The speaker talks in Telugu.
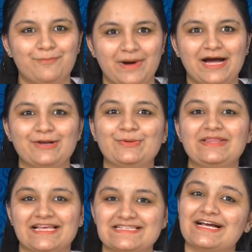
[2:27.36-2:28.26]
బాలు
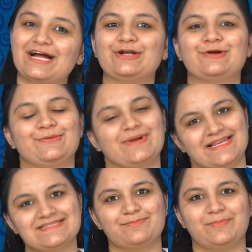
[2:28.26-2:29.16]
దశకంఠుడు
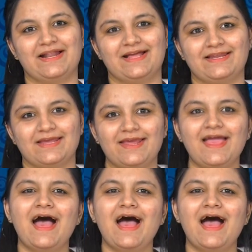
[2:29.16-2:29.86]
అని చెప్పడానికి